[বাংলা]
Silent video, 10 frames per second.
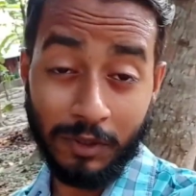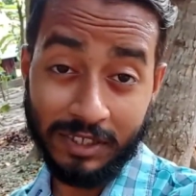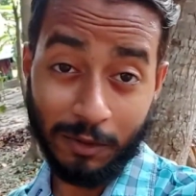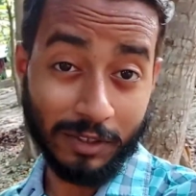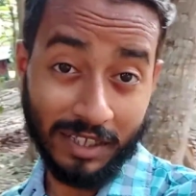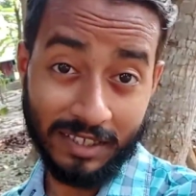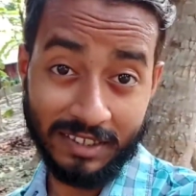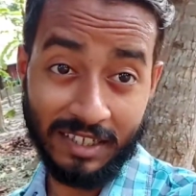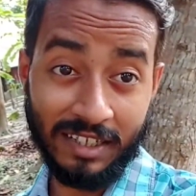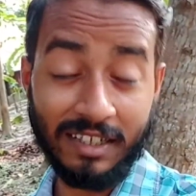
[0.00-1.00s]
ওই যে কথায়
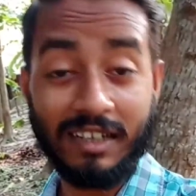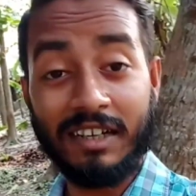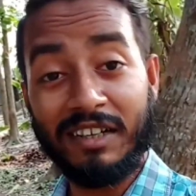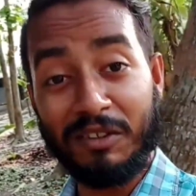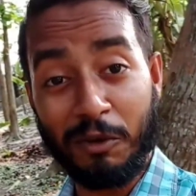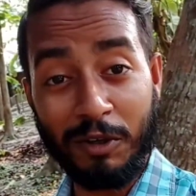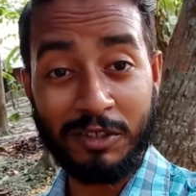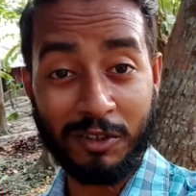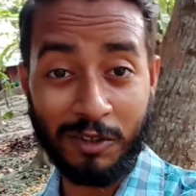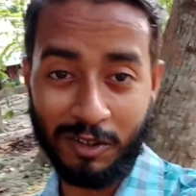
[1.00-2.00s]
আছে না
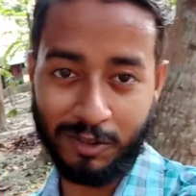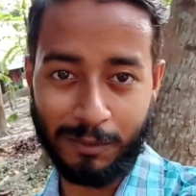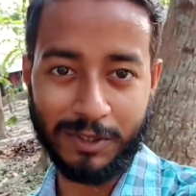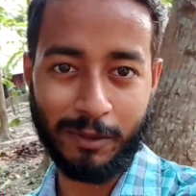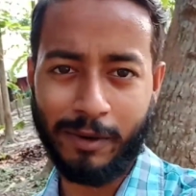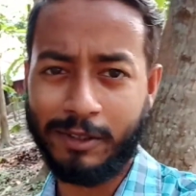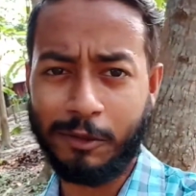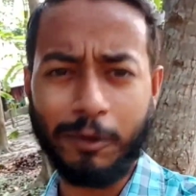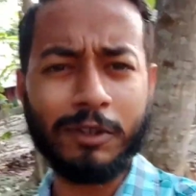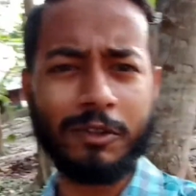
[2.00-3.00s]
ধৈর্য ধরলে সব কিছু পাওয়া
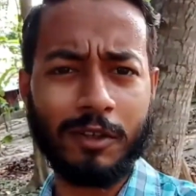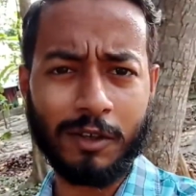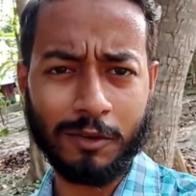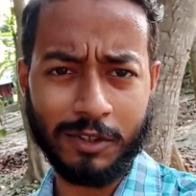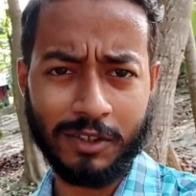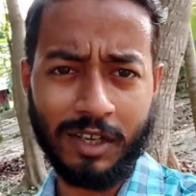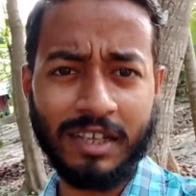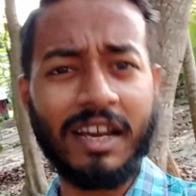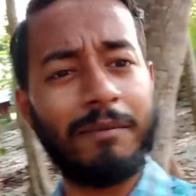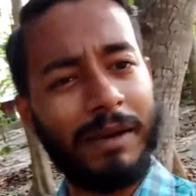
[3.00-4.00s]
যায় ধৈর্য ধরে করতে হয়
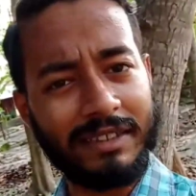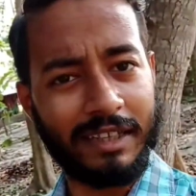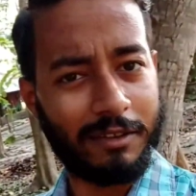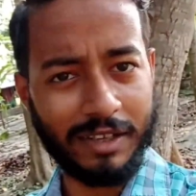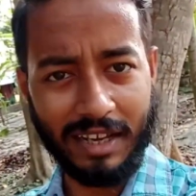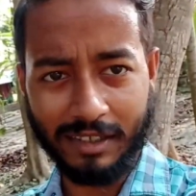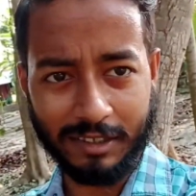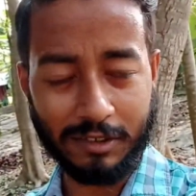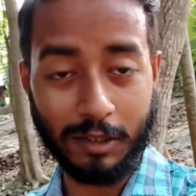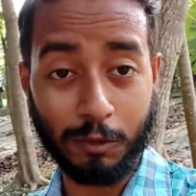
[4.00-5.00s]
বেশ এতটাই আর
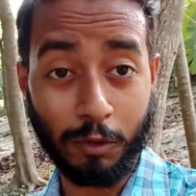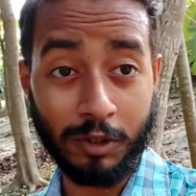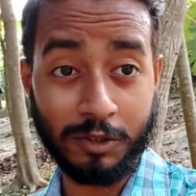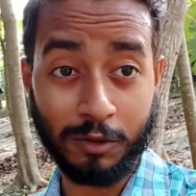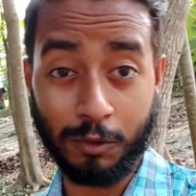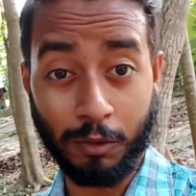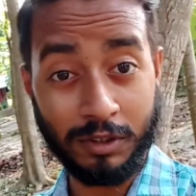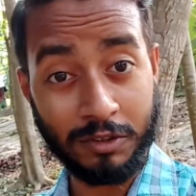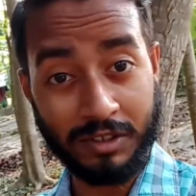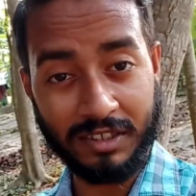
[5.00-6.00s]
কিছু না ধৈর্য
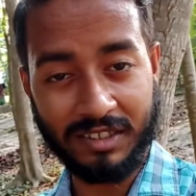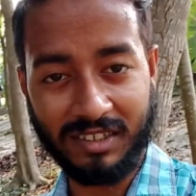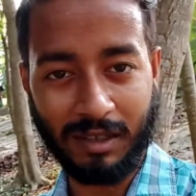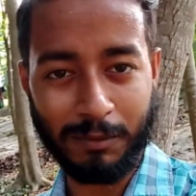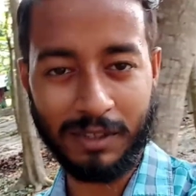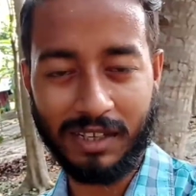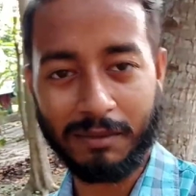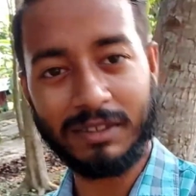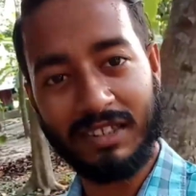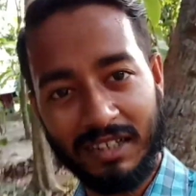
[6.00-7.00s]
ধৈর্য জিনিসটা যার মধ্যে
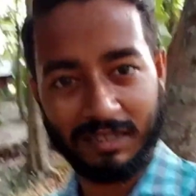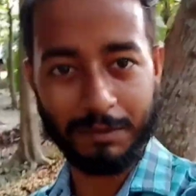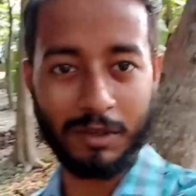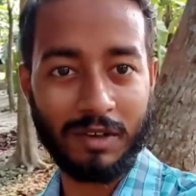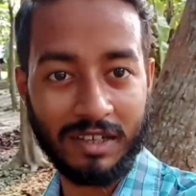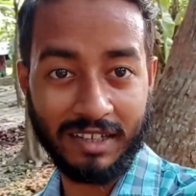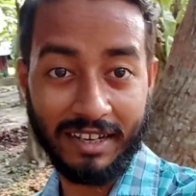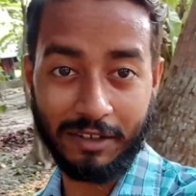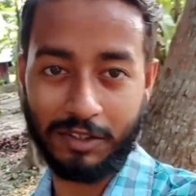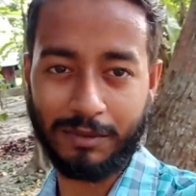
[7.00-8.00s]
থাকবে সে জীবনে অনেকটা
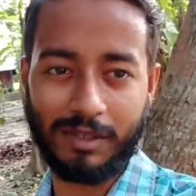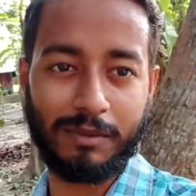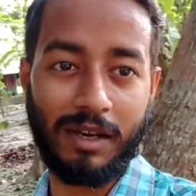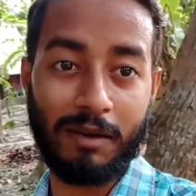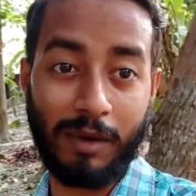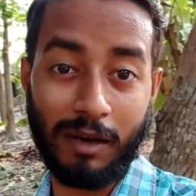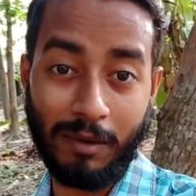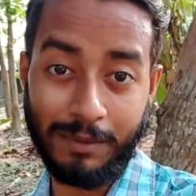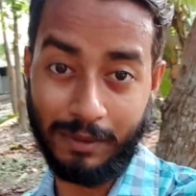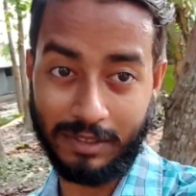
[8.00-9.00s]
এগোতে পারবে আর
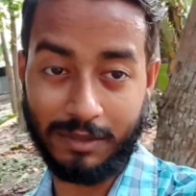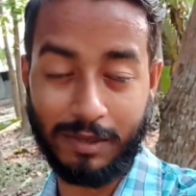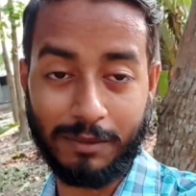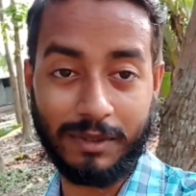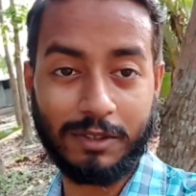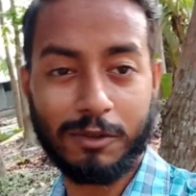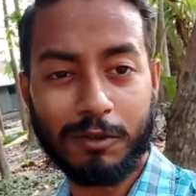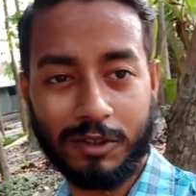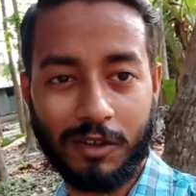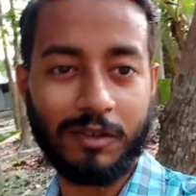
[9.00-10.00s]
ভালোভাবে বাঁচতে পারবে তো
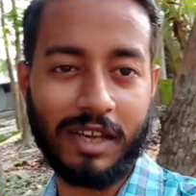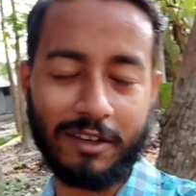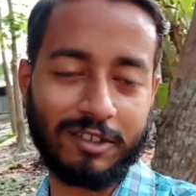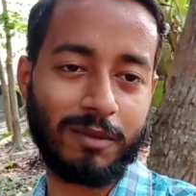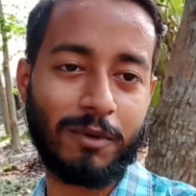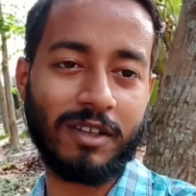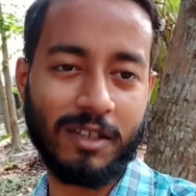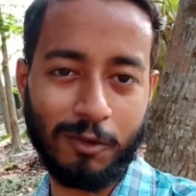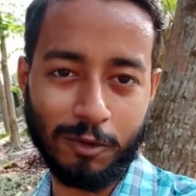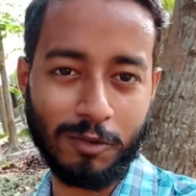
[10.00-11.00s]
চলো দেখা হচ্ছে পরের
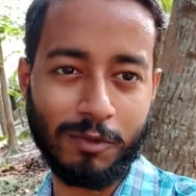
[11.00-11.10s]
দিন নতুন